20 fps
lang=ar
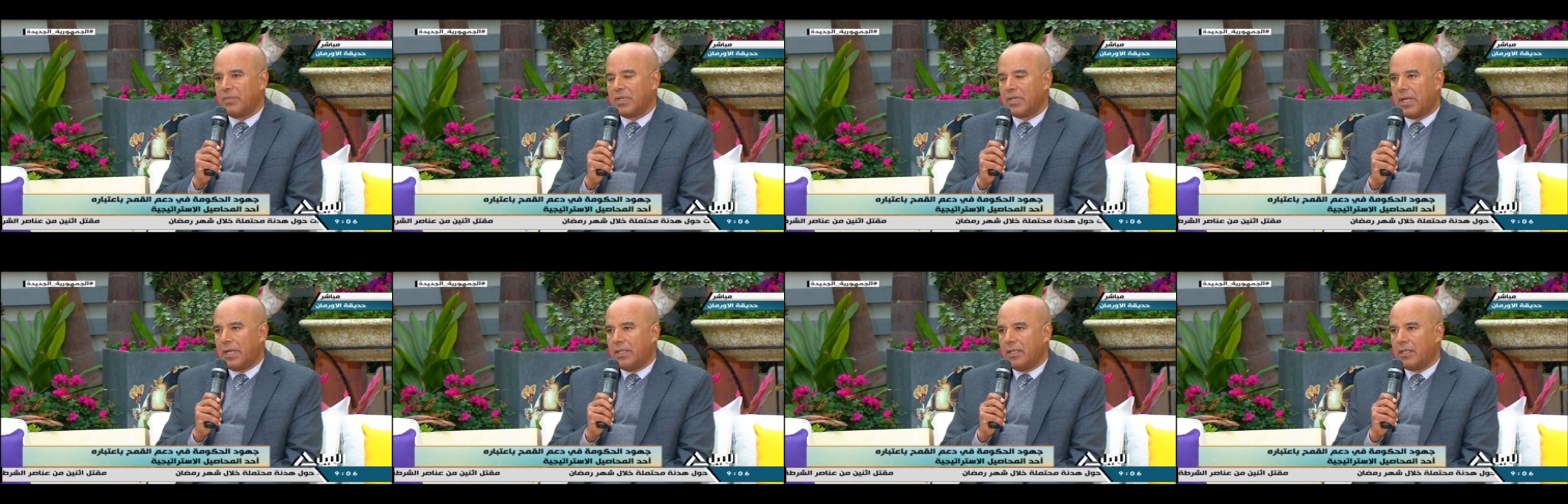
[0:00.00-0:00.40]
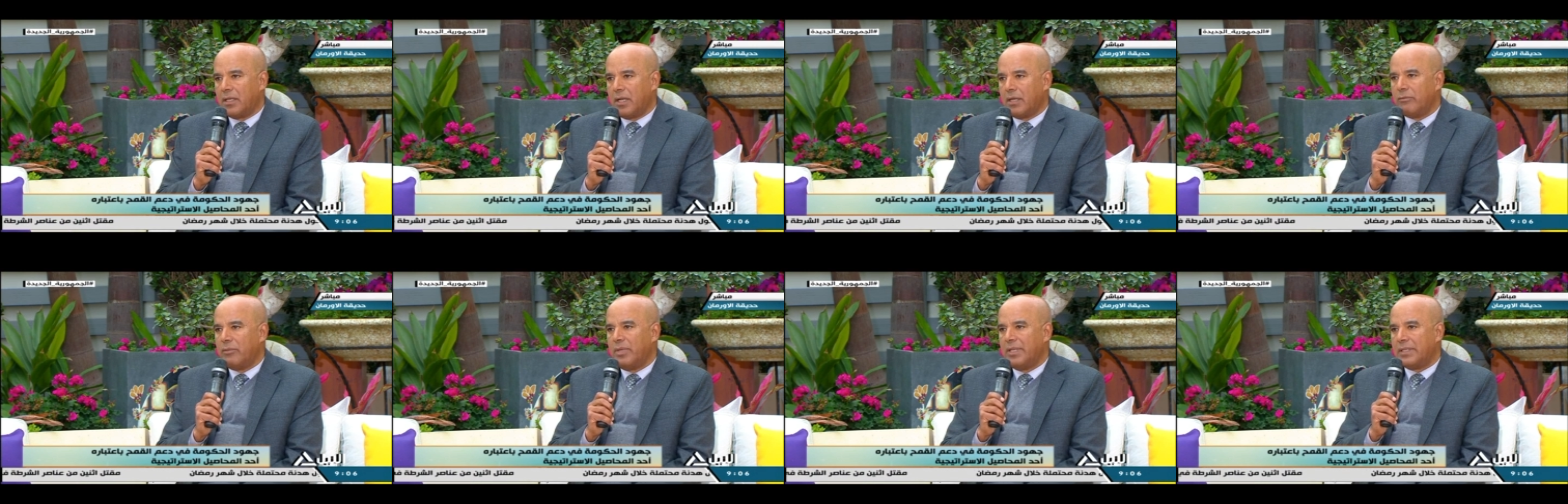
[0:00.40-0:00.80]
على
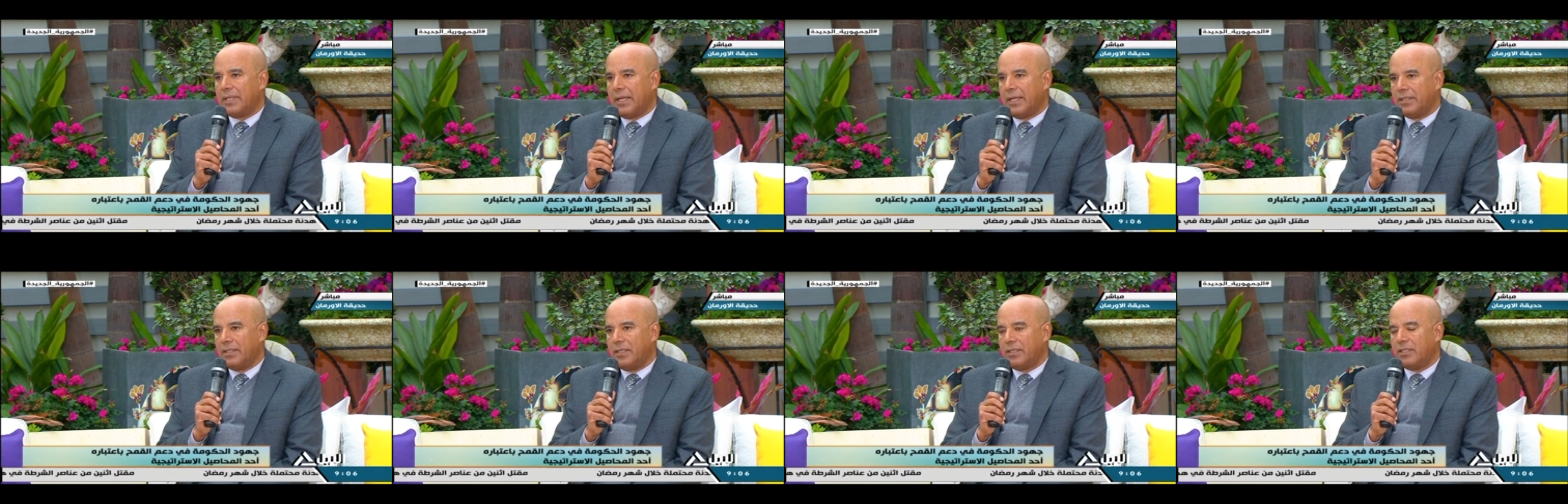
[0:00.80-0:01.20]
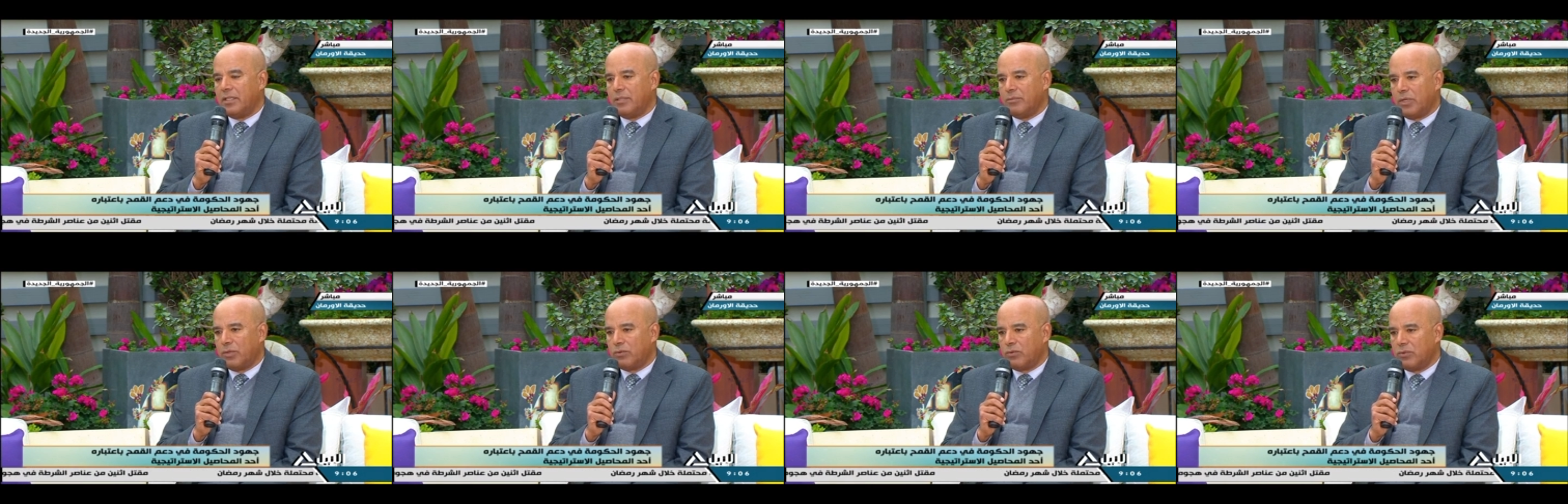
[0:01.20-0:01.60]
الرغم من التحديات
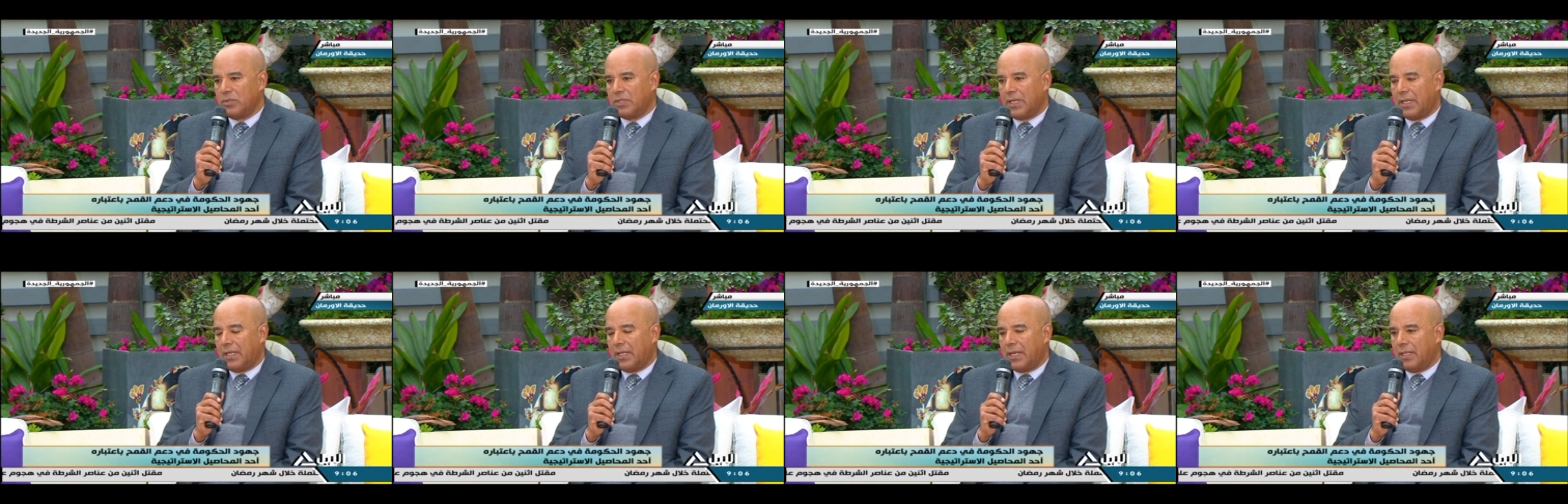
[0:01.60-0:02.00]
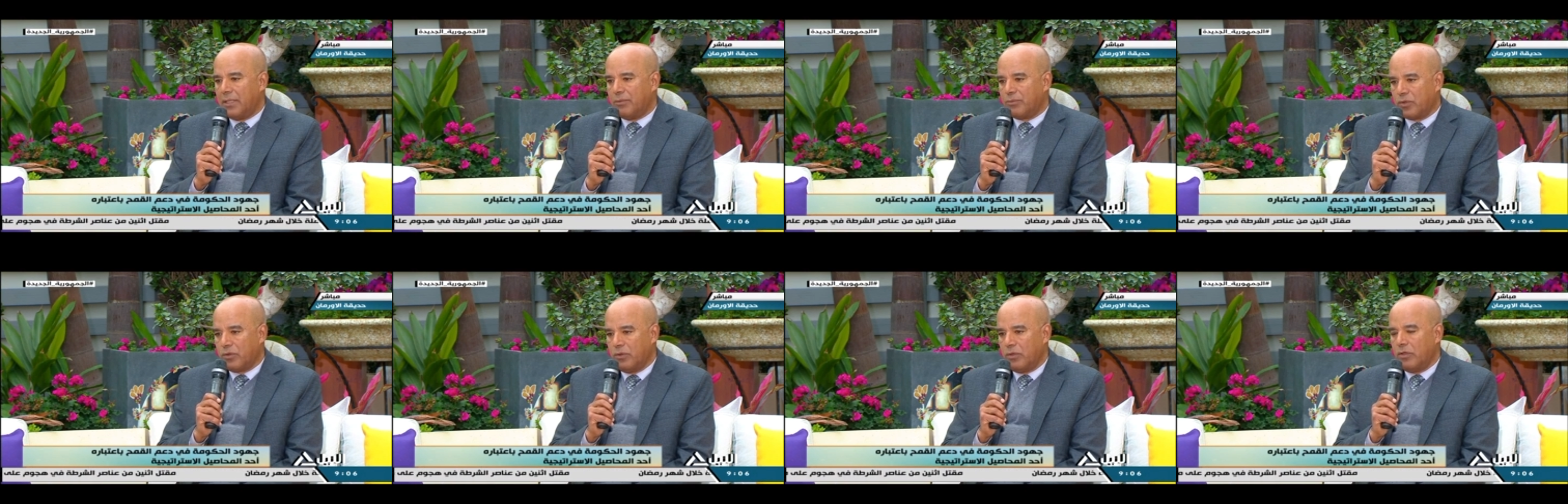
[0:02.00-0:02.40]
اللي موجوده على
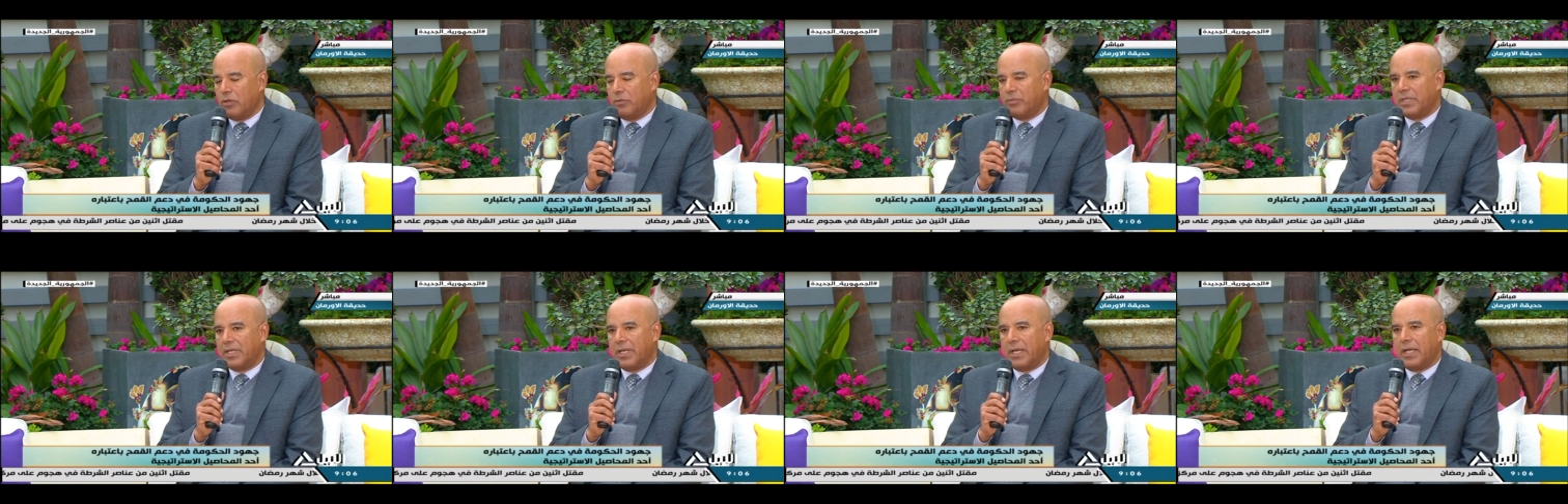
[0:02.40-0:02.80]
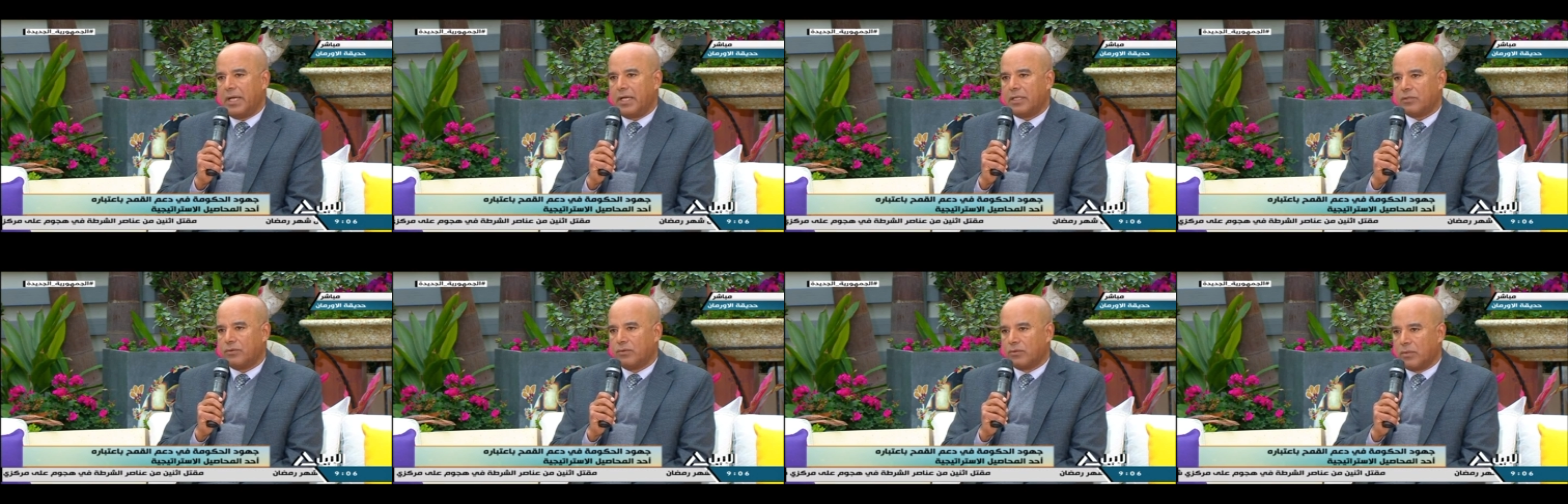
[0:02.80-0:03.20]
العالم كله من
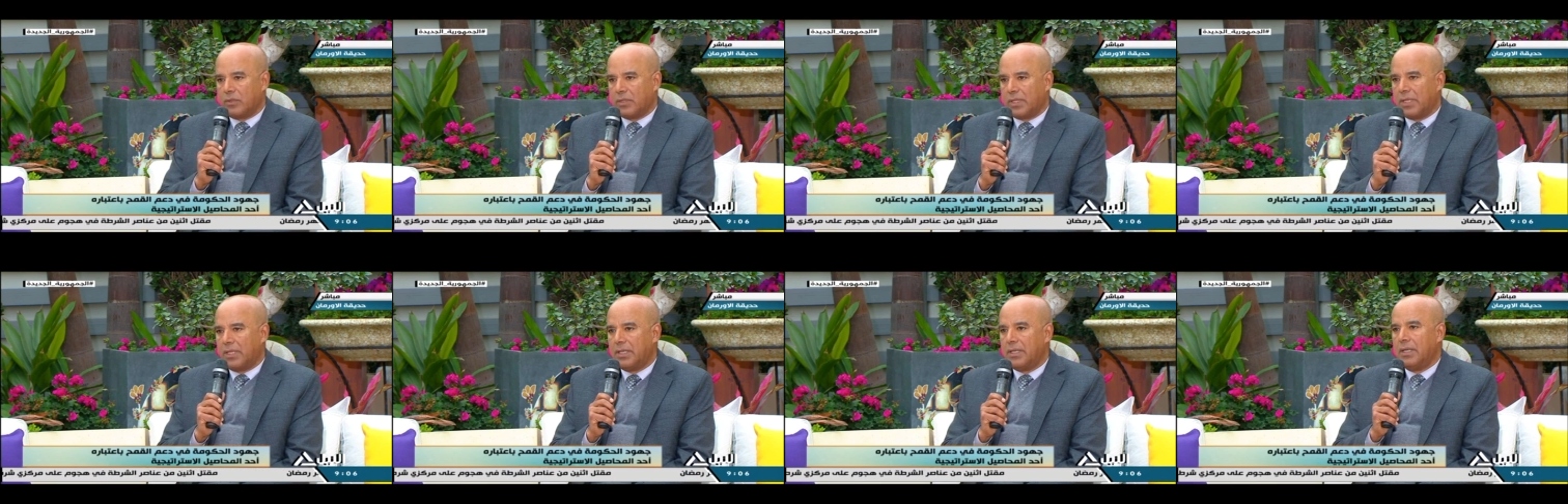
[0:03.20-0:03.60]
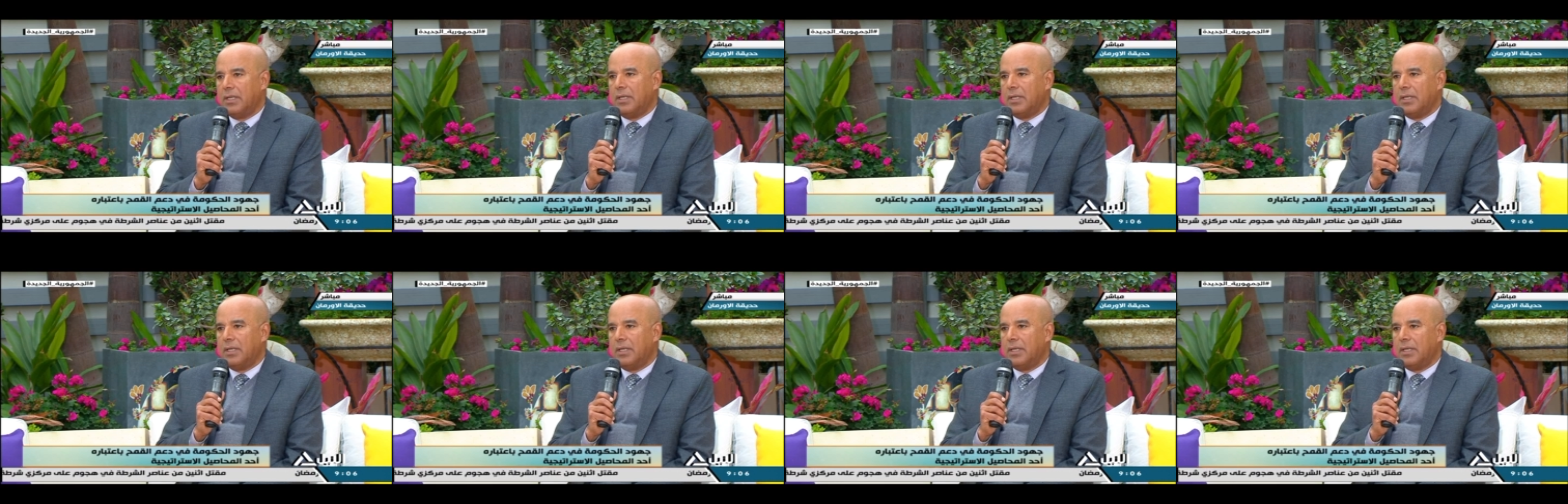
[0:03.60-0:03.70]
جائحه كورونا